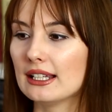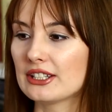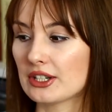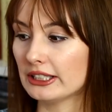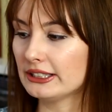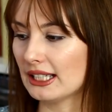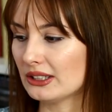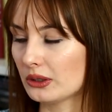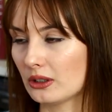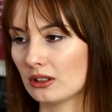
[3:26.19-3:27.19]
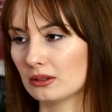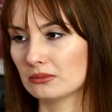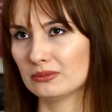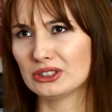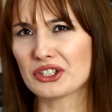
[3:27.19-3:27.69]
Jeżeli nie, to
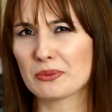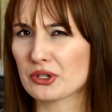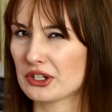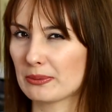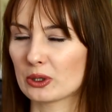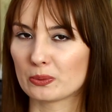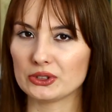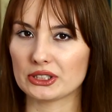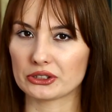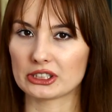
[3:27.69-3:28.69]
myślę, że możecie sobie odpuścić,